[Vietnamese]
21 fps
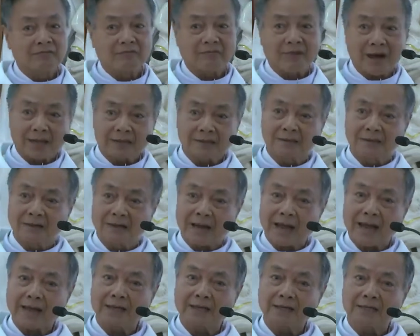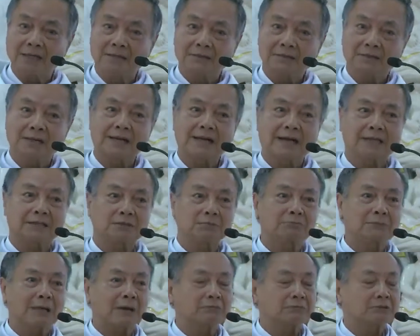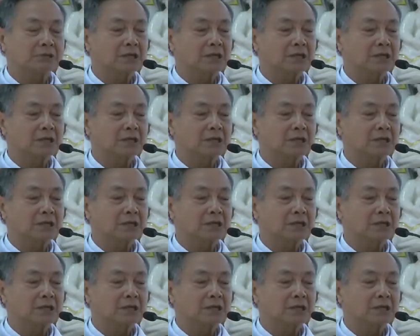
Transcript: và tương lai tất cả chúng ta cũng